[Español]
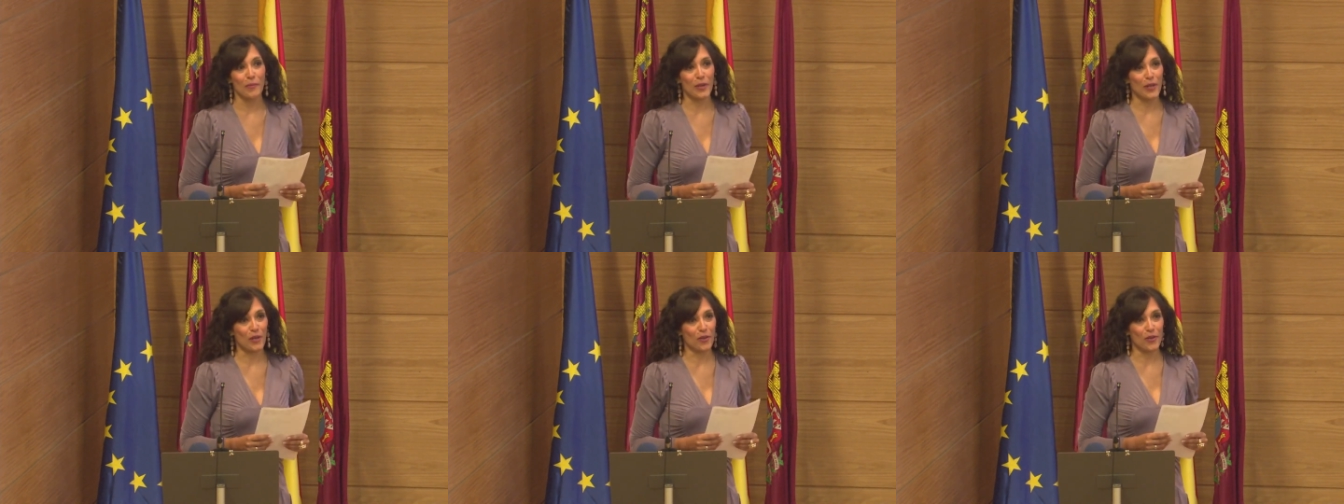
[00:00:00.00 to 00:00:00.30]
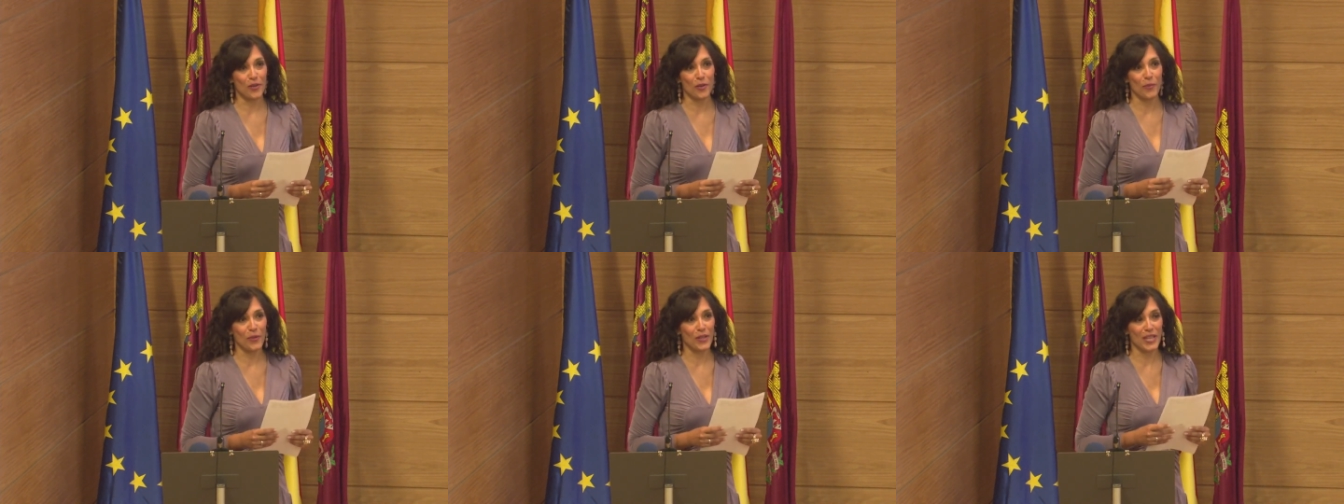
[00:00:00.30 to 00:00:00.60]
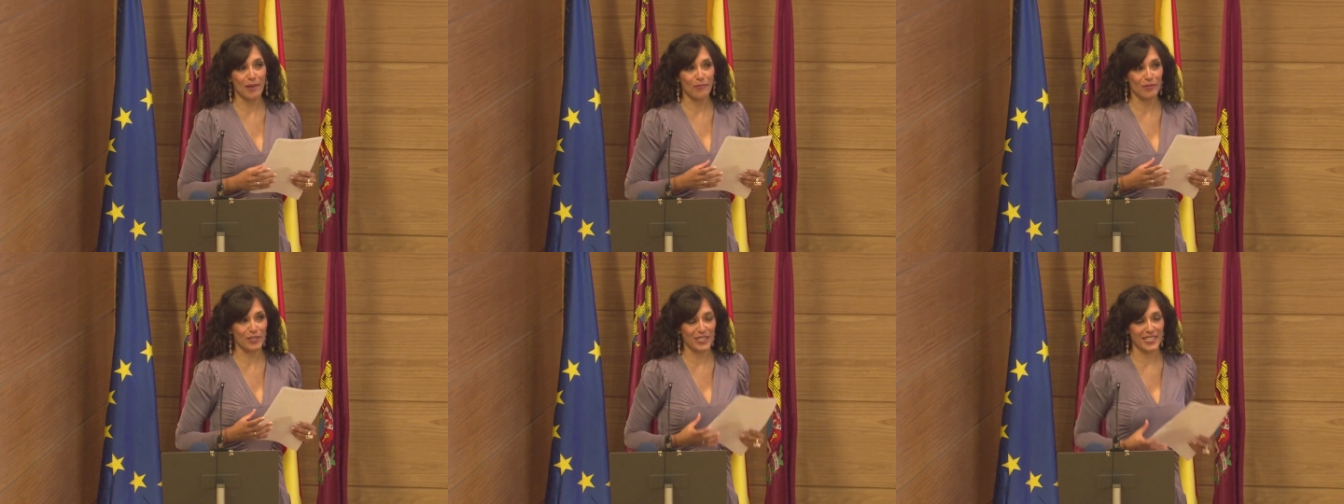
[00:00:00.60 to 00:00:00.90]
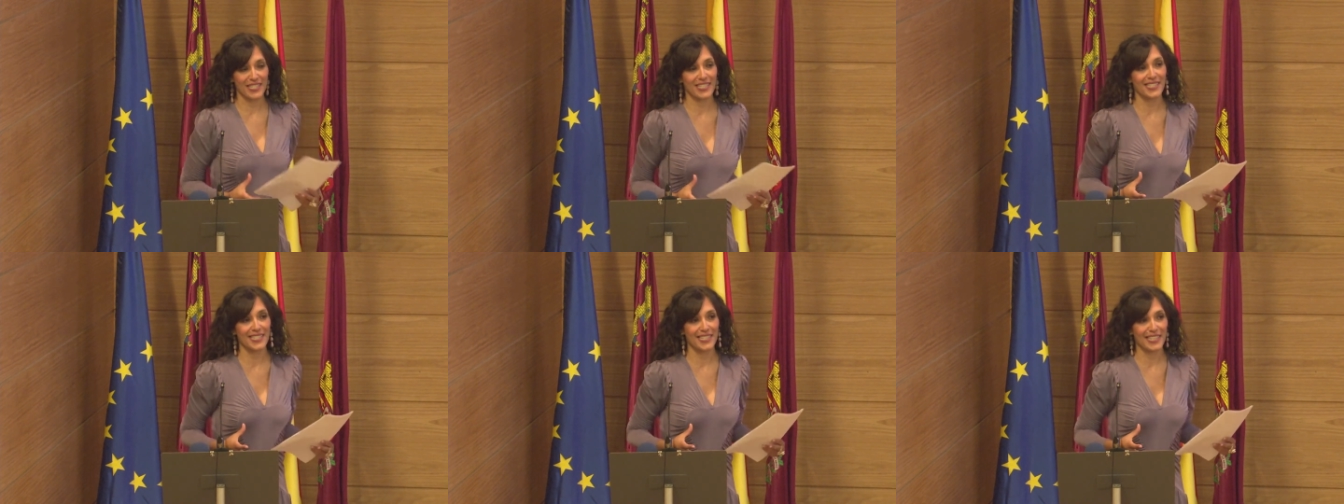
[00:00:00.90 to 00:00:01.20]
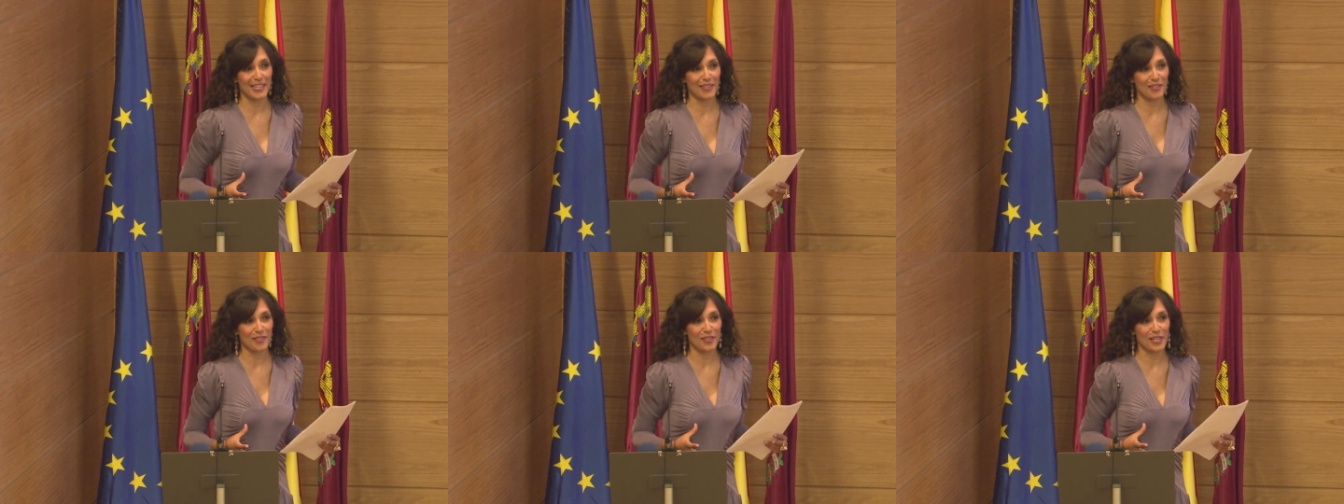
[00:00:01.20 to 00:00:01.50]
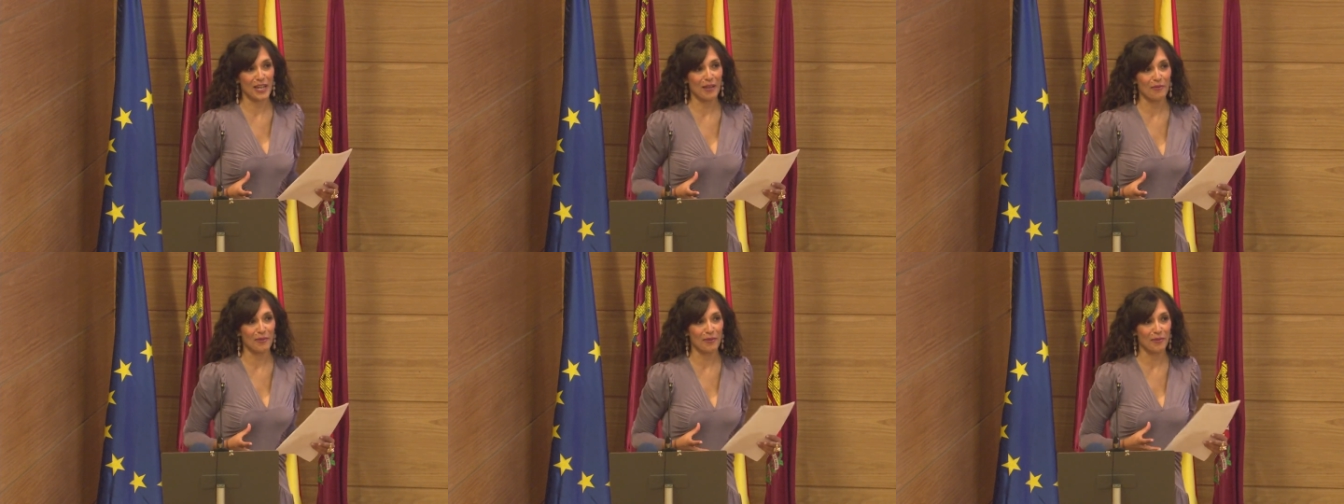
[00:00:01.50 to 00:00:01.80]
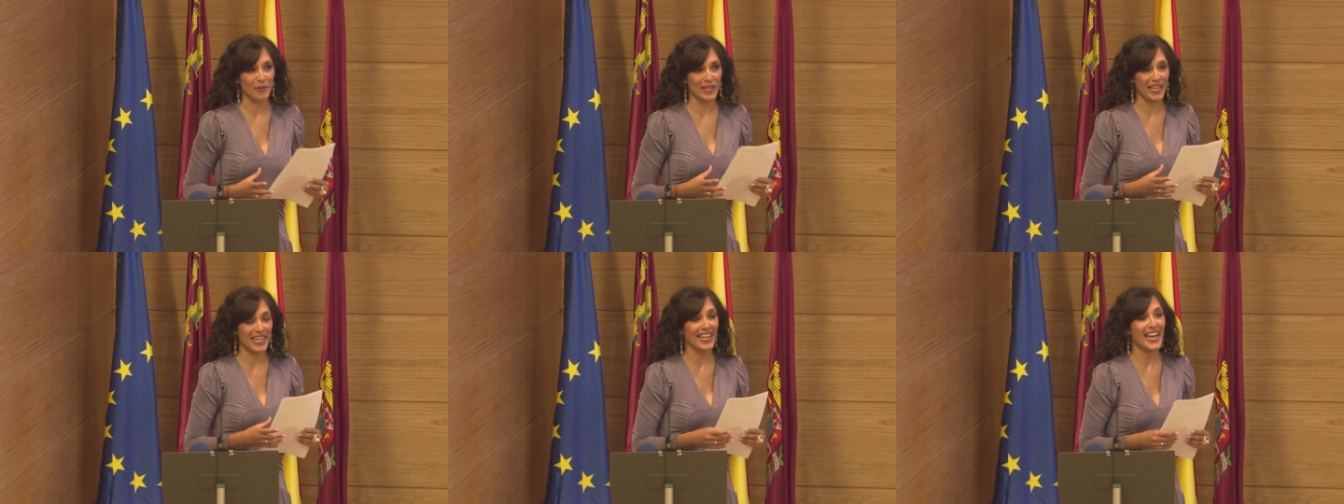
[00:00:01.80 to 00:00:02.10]
pero no podíamos resistirnos a
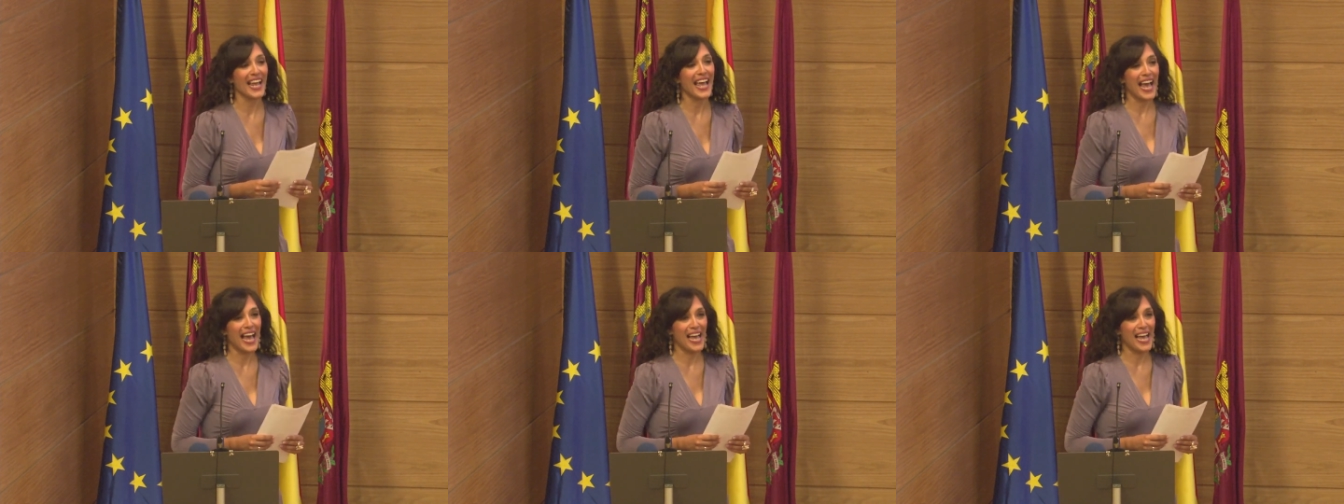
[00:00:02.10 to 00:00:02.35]
volver